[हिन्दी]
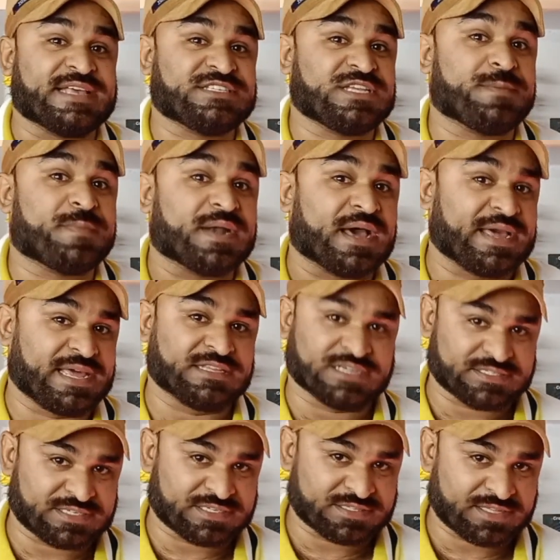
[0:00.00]
कैसे बढ़ाया
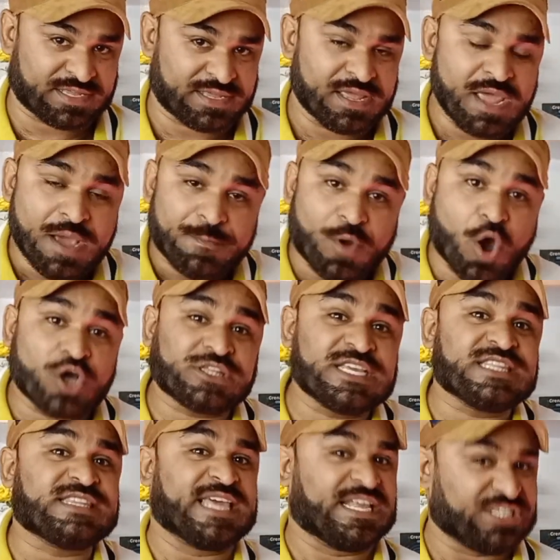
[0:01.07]
जा सकता है
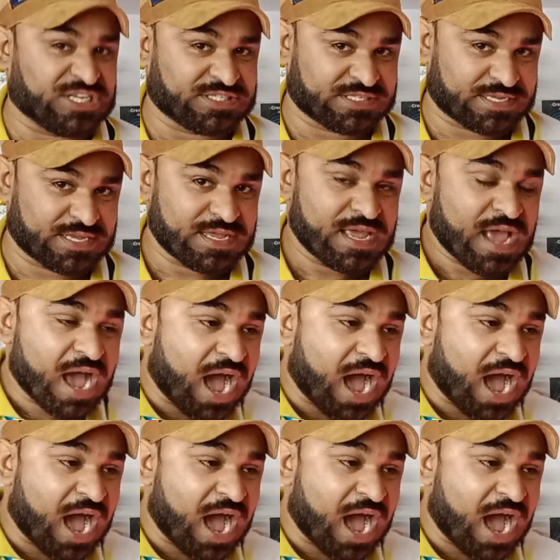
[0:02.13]
बहुत ही तेजी से